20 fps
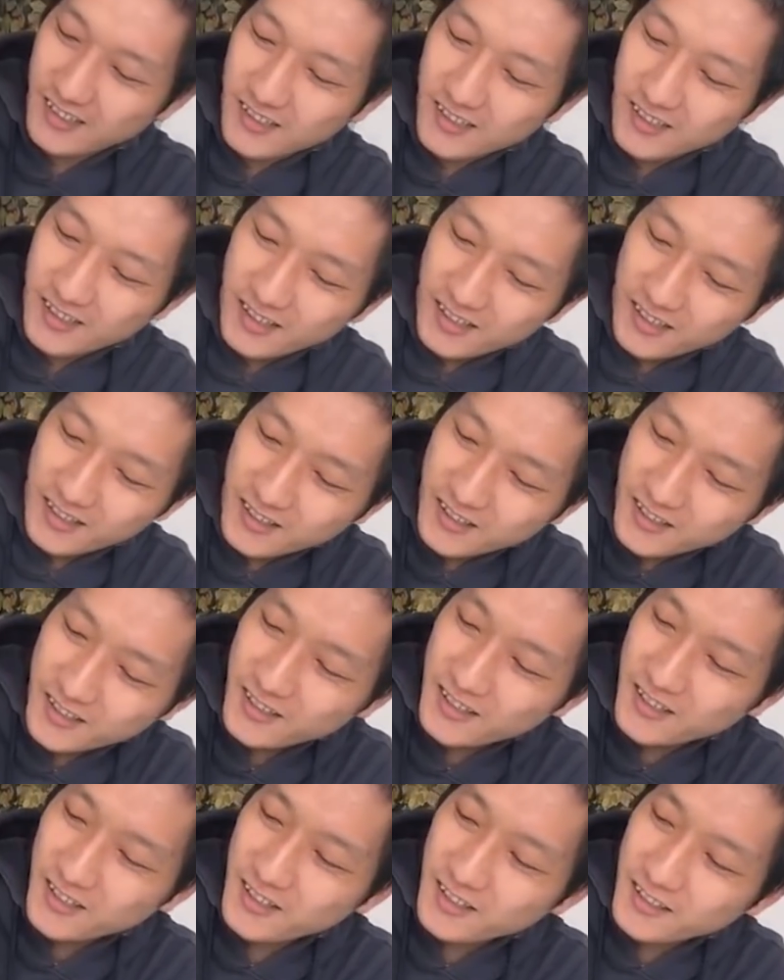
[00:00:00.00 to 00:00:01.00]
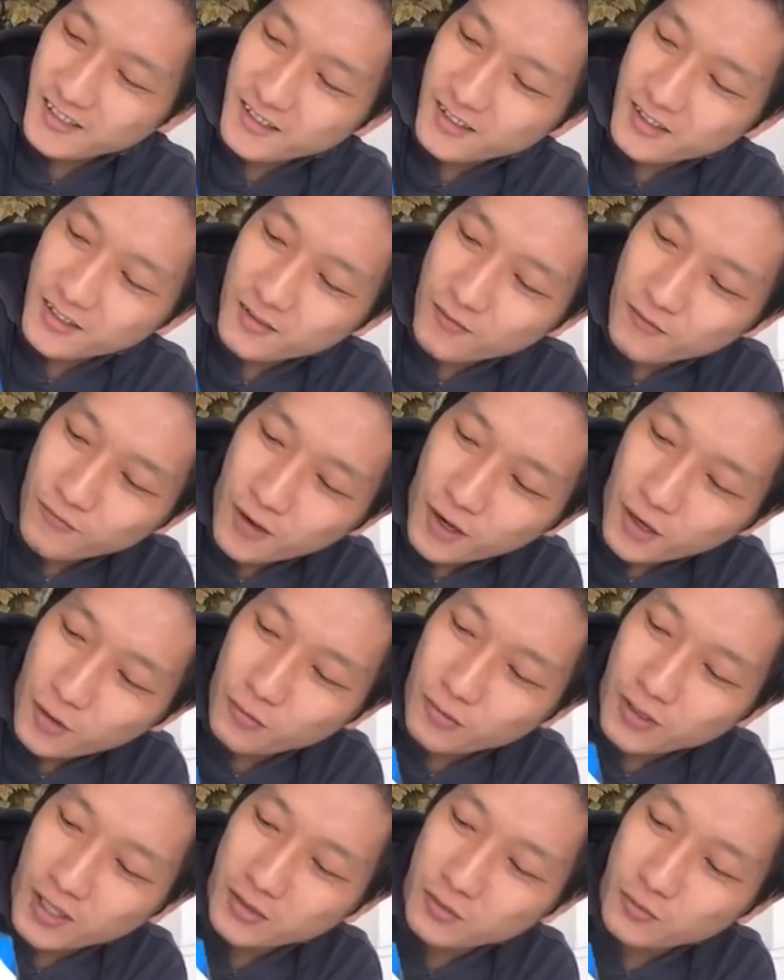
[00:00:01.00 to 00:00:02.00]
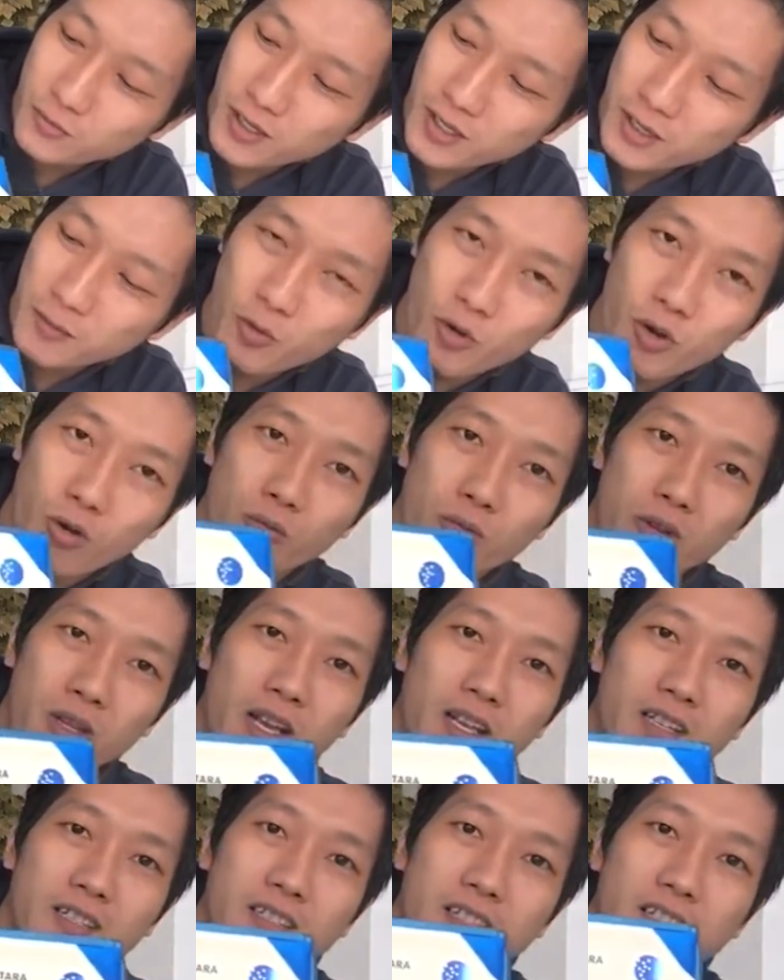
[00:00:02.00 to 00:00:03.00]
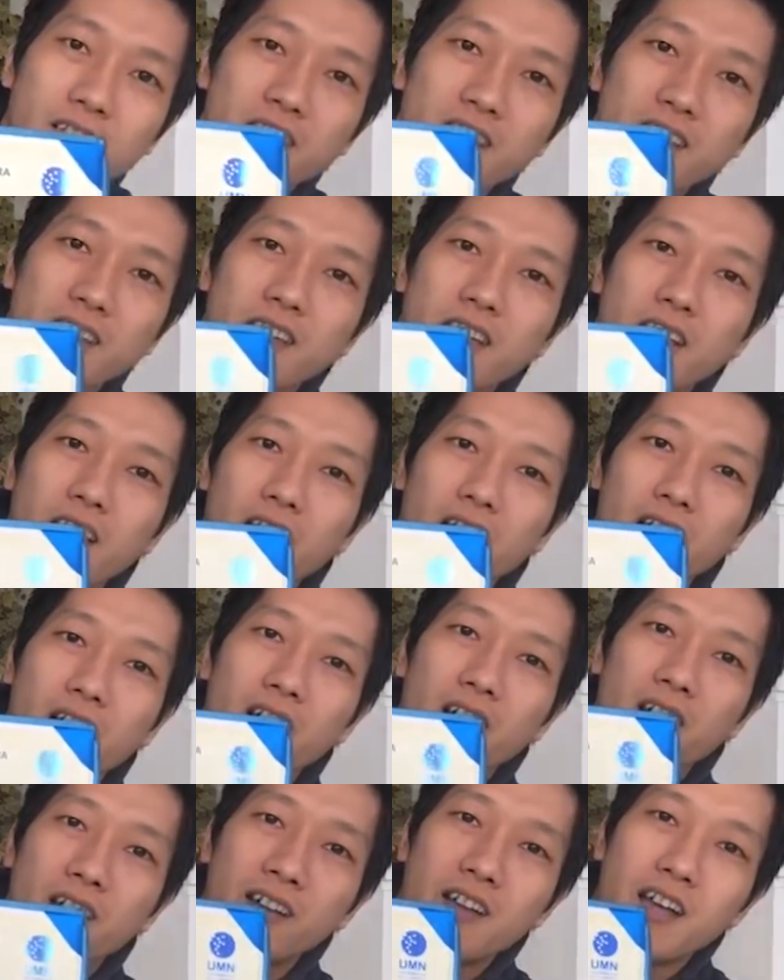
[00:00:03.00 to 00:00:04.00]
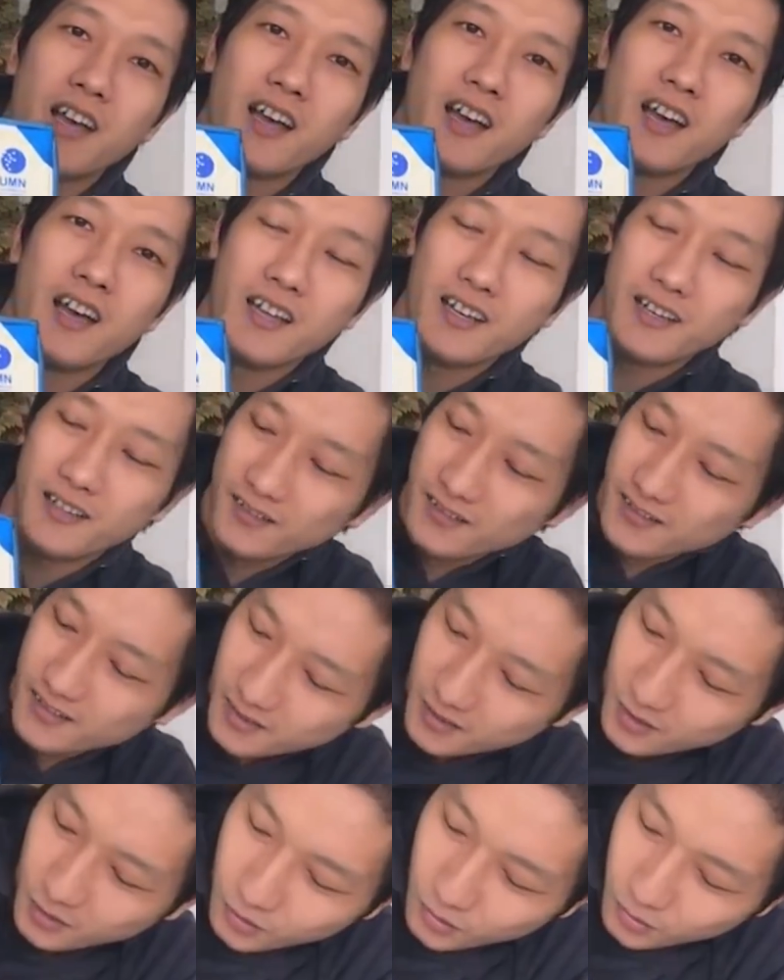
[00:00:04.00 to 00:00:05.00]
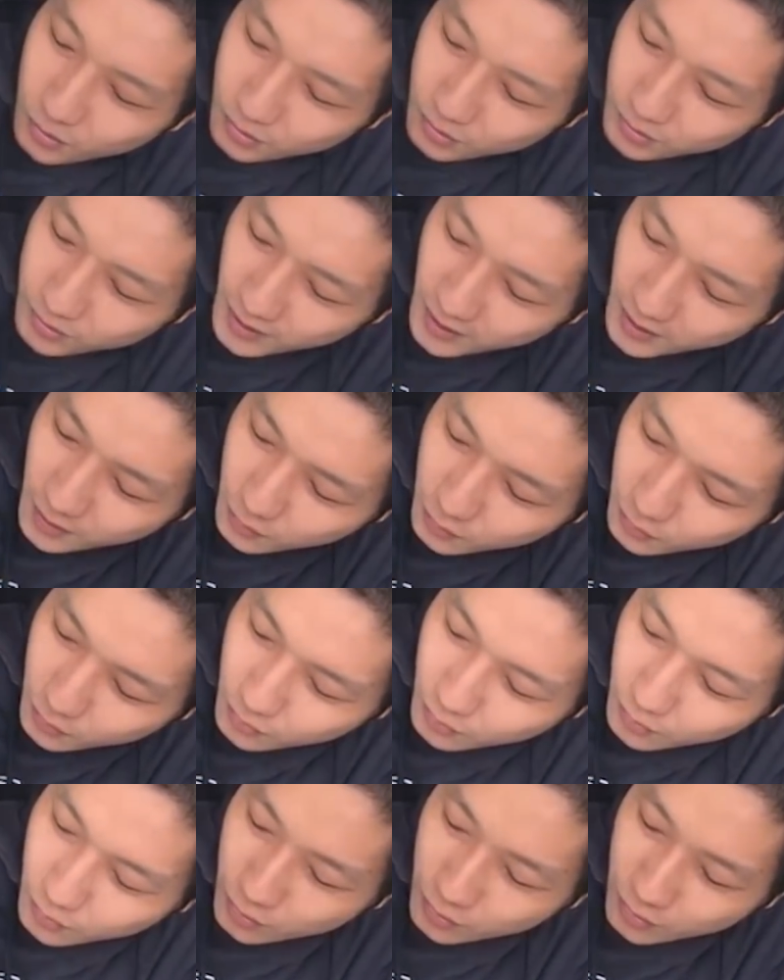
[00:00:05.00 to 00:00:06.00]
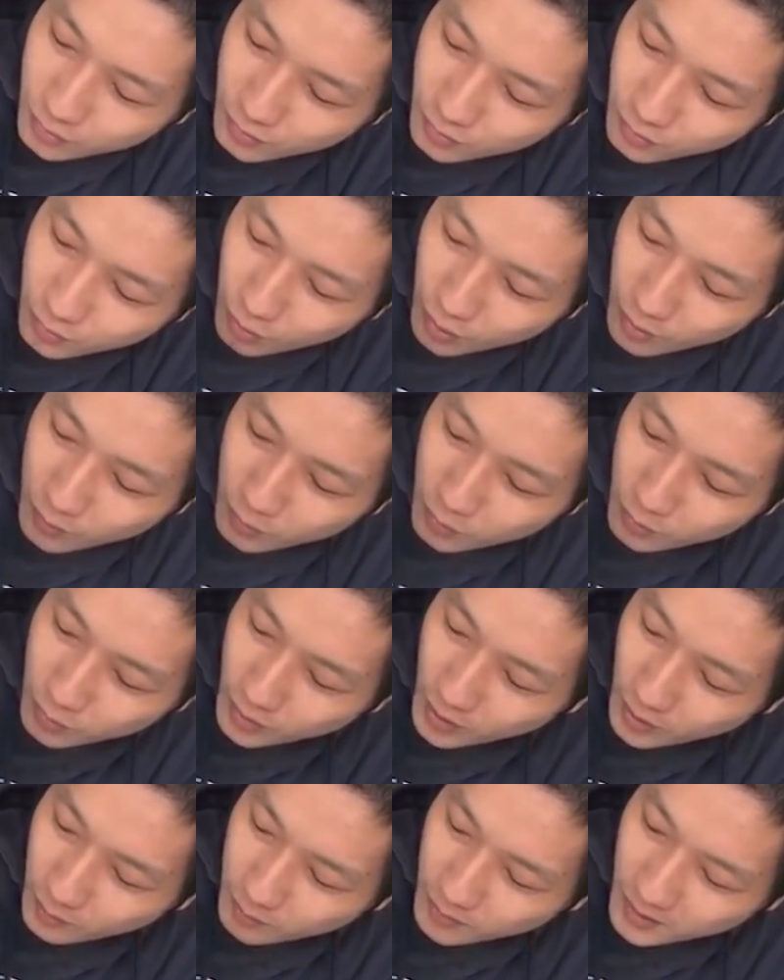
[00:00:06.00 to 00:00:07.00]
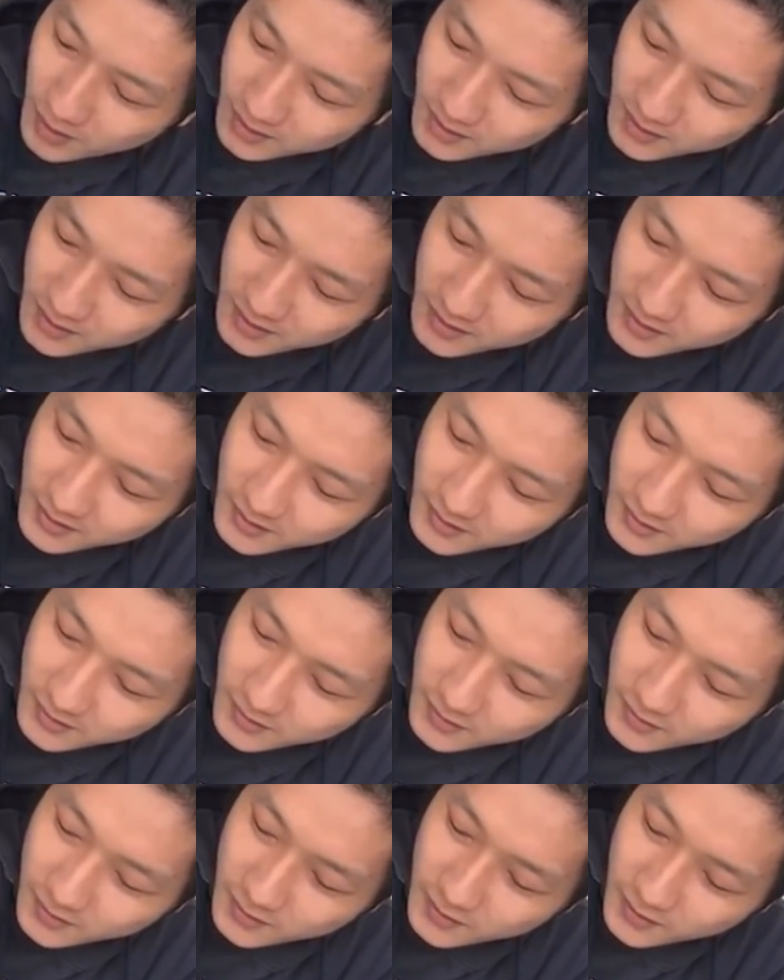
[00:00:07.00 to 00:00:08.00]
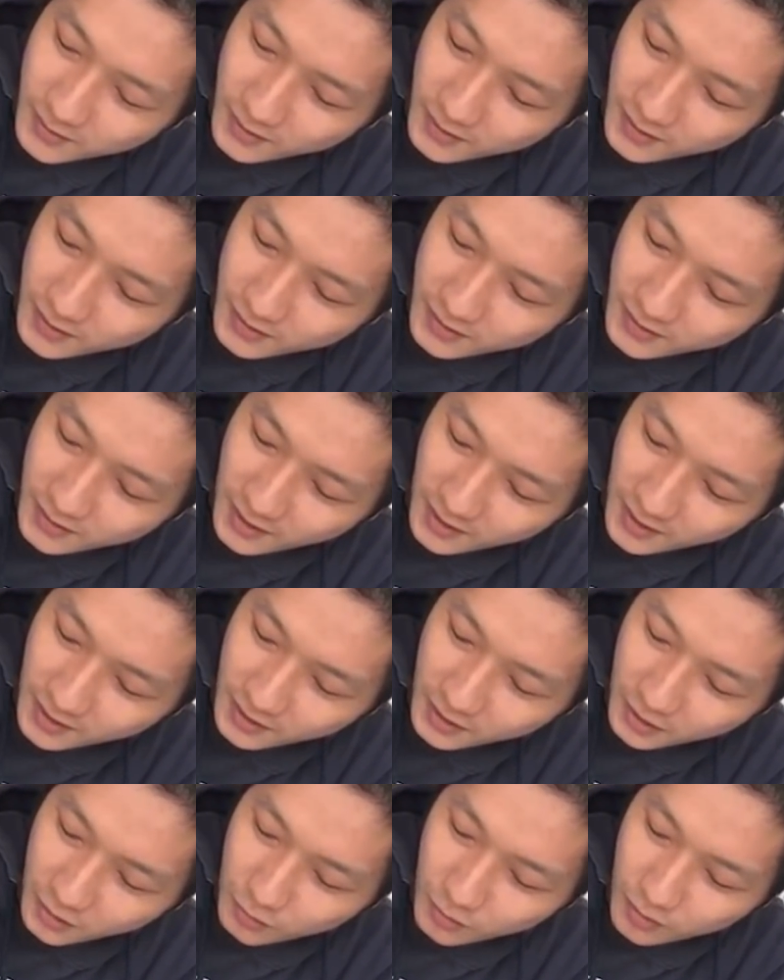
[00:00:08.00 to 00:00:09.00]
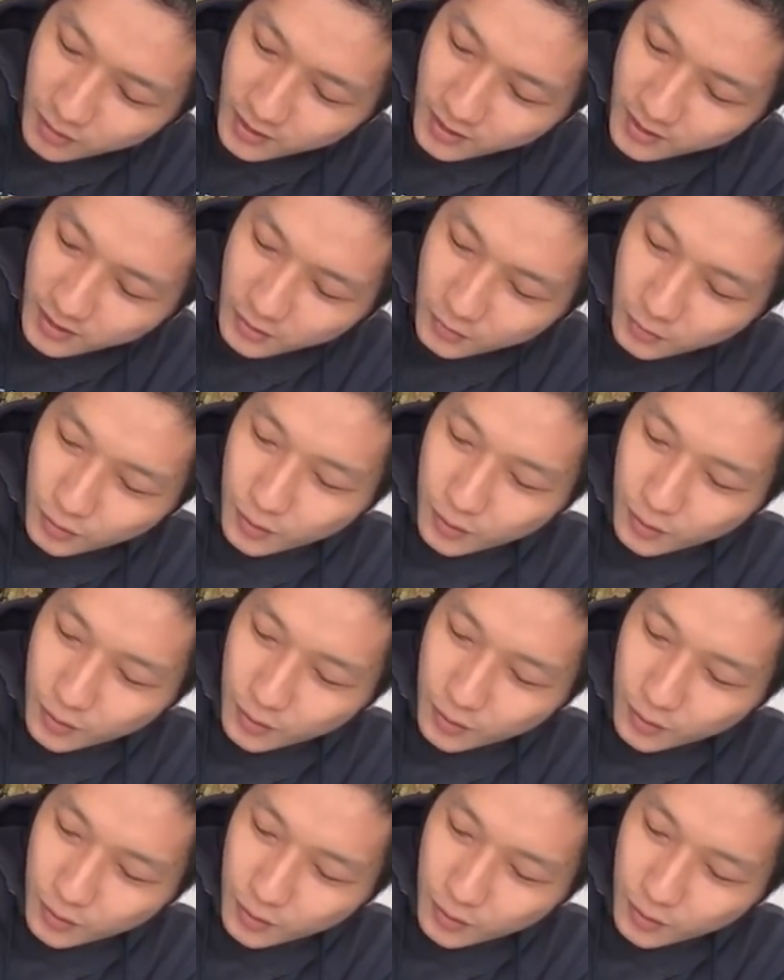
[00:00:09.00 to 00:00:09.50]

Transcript: ya, jadi sarjana pengangguran gitu. Ya kita harus survive gitu, nggak boleh menyerah. Kita harus asal lagi kemampuan kita gitu. Ya